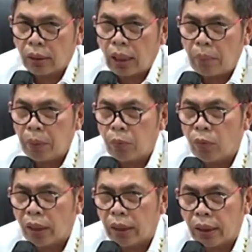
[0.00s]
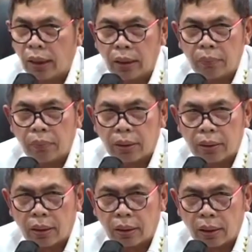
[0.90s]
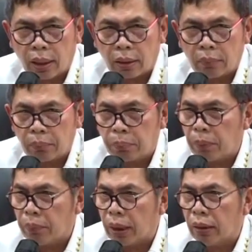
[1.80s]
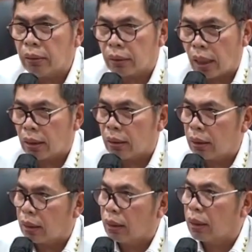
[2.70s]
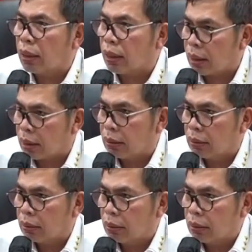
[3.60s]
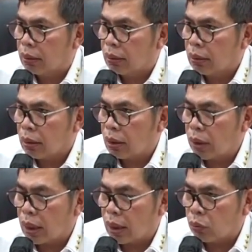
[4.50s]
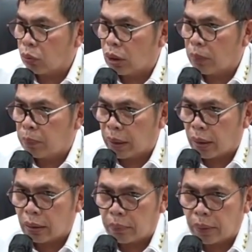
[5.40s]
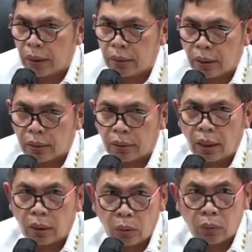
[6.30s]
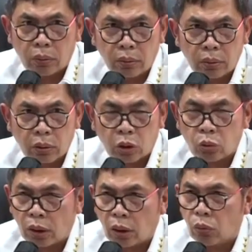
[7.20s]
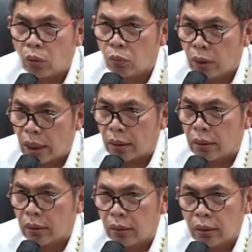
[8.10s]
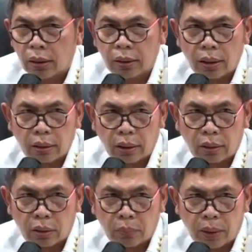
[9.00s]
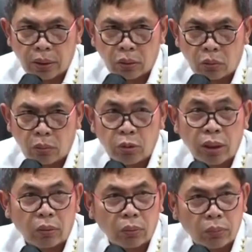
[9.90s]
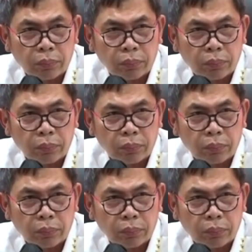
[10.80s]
Kami mewakili masyarakat, pemerintah, dan negara. Kewenangan itu diberikan kepada Jaksa Agung sesuai dengan Undang-Undang Kejaksaan 11 tahun 21.